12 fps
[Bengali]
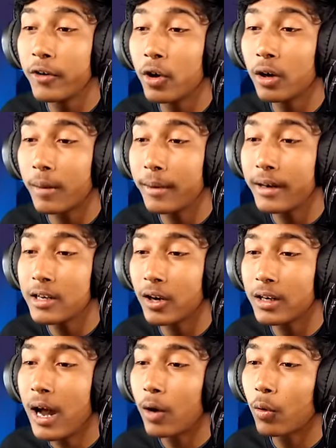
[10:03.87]
ভিডিওর কমেন্টে
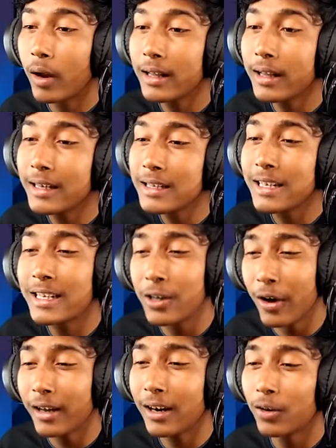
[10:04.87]
যাওয়া যাক আর ওখানে দেখি যে কি
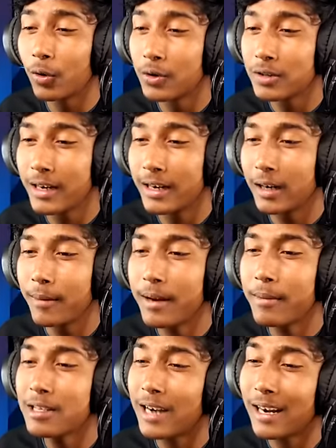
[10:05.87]
হয় কারণ গোস্টারকে ভাই
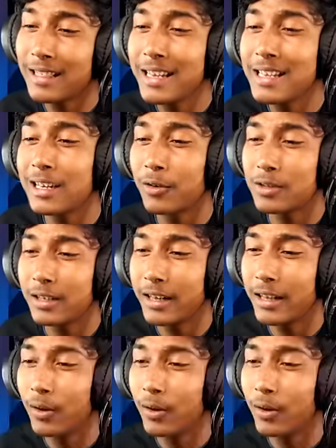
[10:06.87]
আমার ছাড়তে ইচ্ছা করছে না এই